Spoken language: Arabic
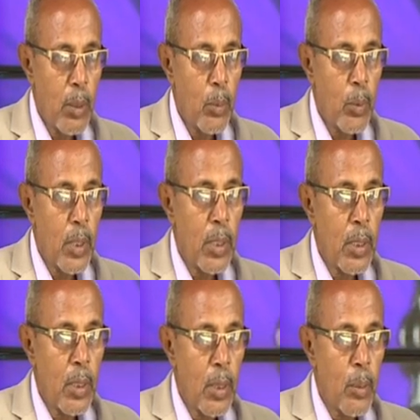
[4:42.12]

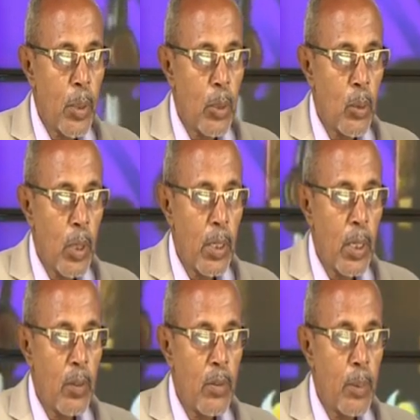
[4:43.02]
ممكن برضه
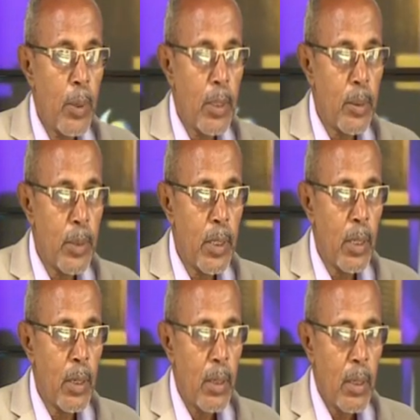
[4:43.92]
احيانا في بعض
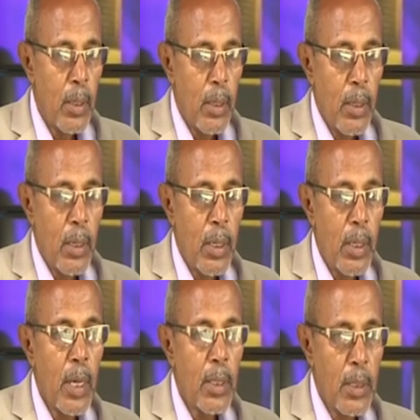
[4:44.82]
منها
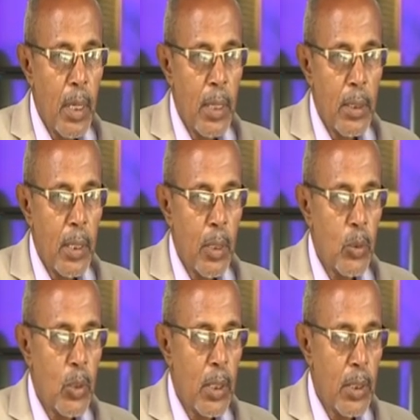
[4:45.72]
قاعد يتعالج الحمد
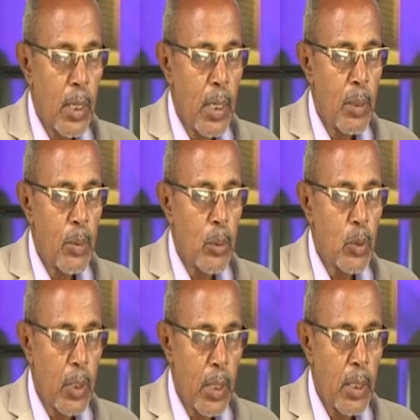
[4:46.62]
لله تعالى
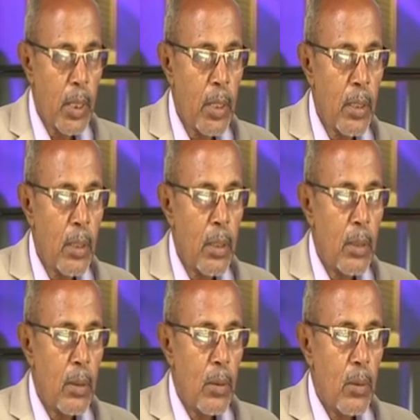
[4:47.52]
بمنتجات ثانيه
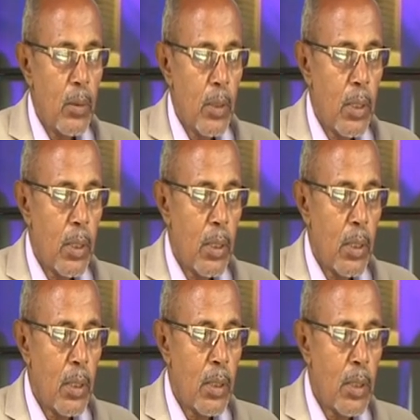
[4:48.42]

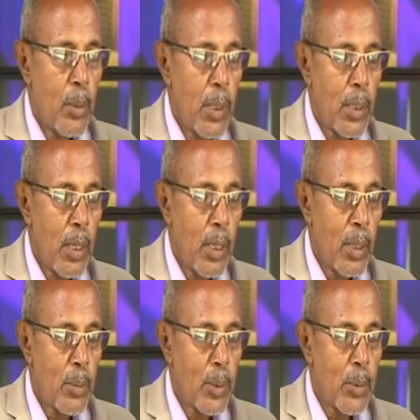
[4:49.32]
ده ما يتعلق
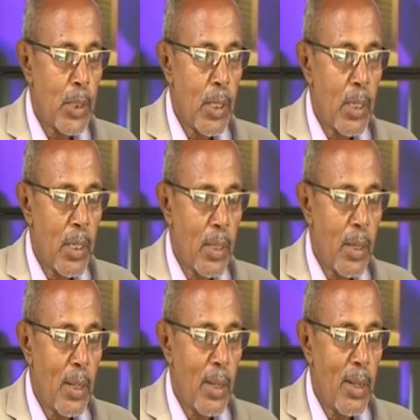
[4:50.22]
بمشاكل
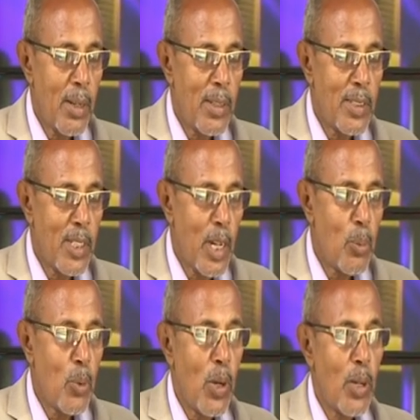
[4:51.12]

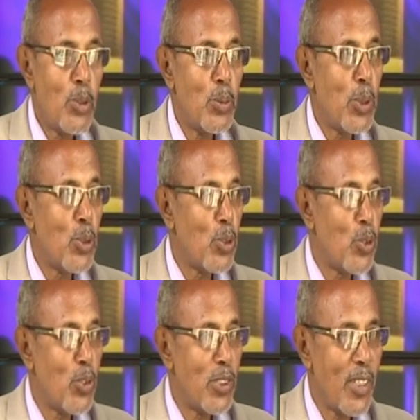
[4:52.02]
الانجاب وعشبه
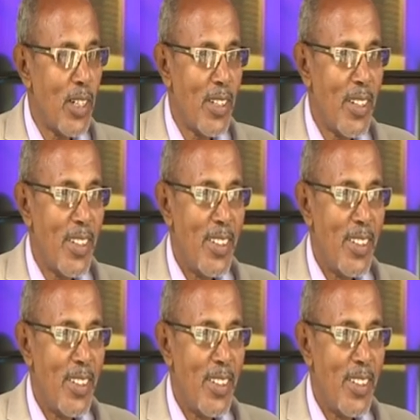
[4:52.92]
الطوف ان شاء الله نعم